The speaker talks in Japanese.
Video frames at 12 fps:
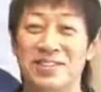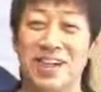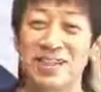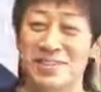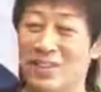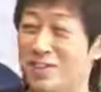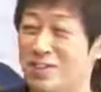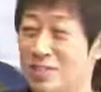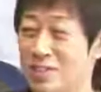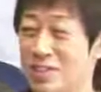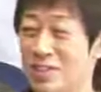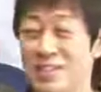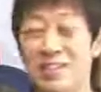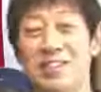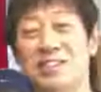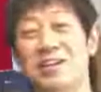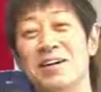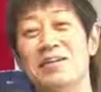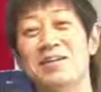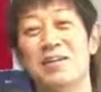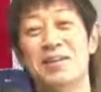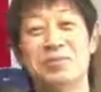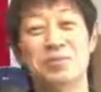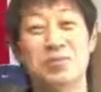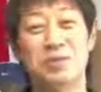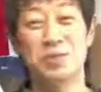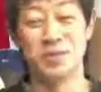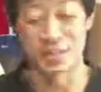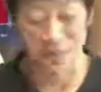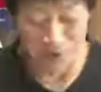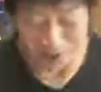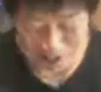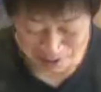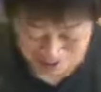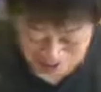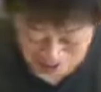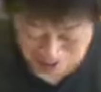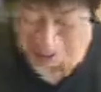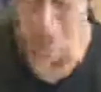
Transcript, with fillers: あれを楽しみにしてた方本当に申し訳ございませんでもね